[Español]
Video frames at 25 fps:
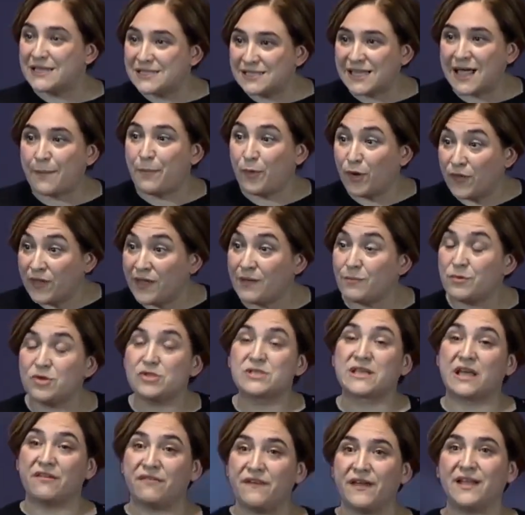Está
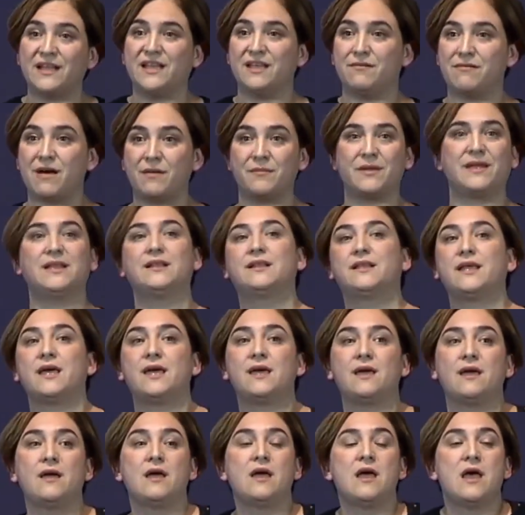Podemos que
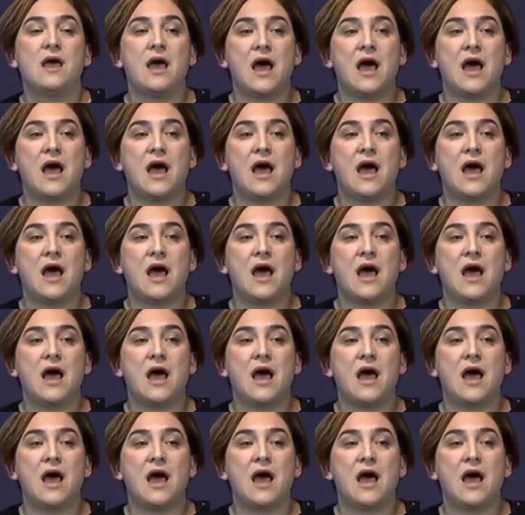efectivamente